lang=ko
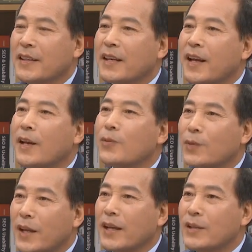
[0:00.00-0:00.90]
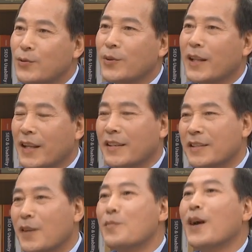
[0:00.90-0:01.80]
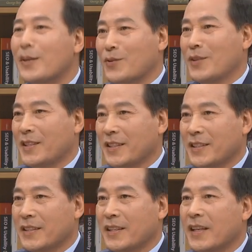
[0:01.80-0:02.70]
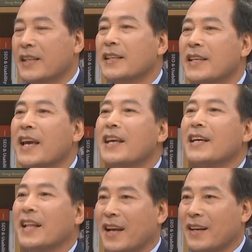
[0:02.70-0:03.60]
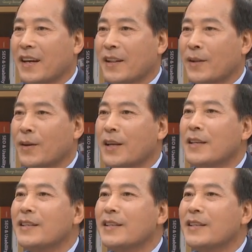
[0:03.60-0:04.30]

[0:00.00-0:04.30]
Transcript: 계속 내 기술에 대해서 연마할 수 있는 음. 그런 계기가 된 것 같아요.